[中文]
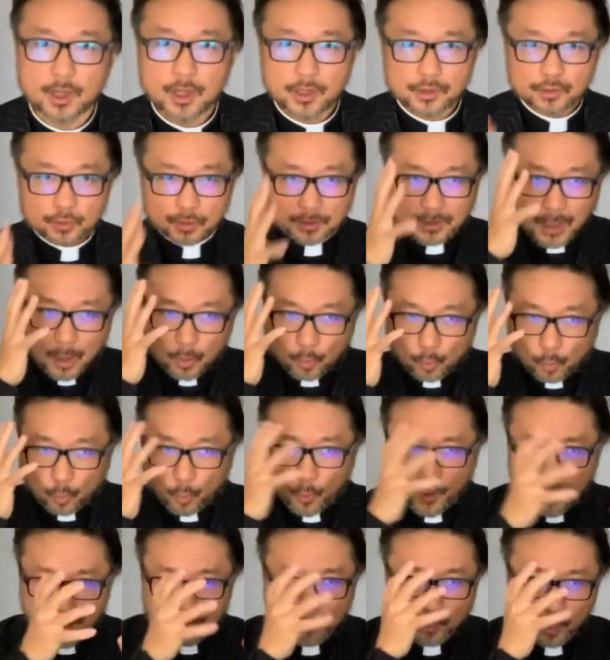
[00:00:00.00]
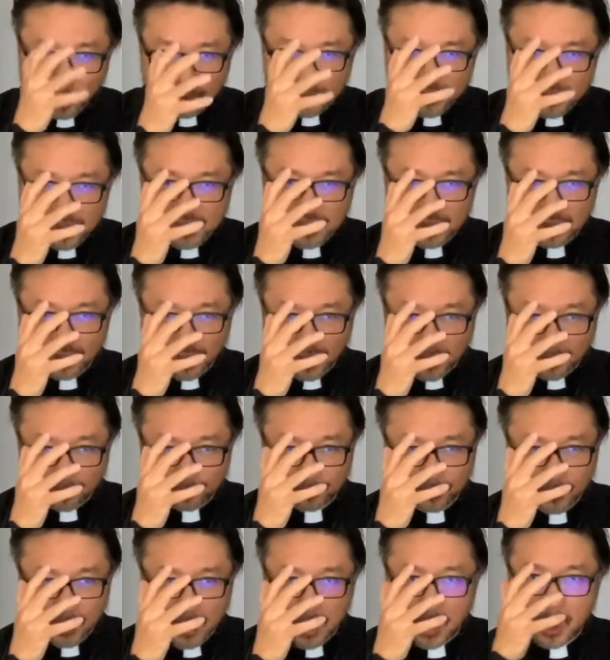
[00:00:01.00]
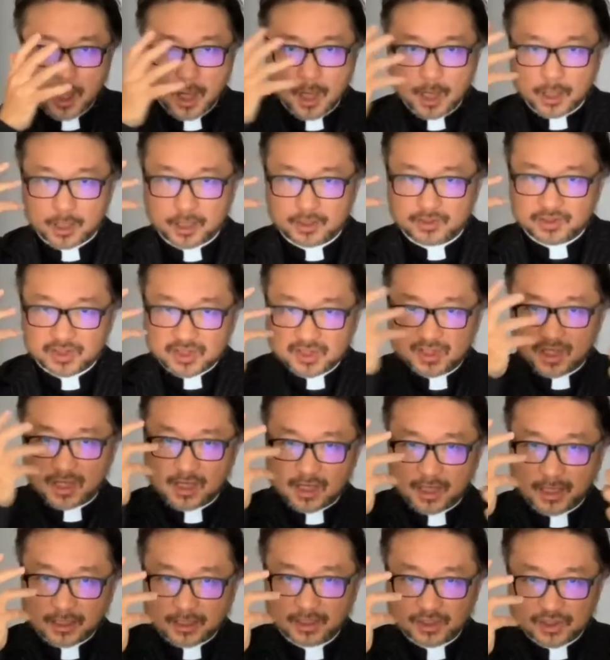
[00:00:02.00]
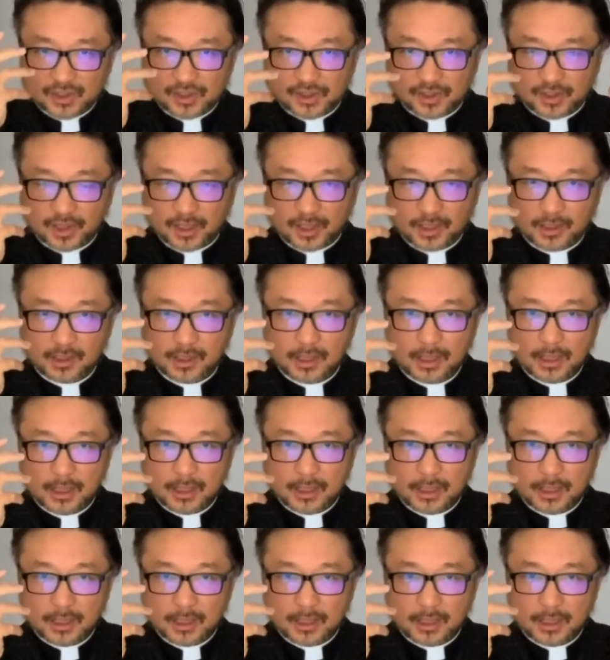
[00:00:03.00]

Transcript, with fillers: 所以，当鬼魔的势力跟圣灵的势力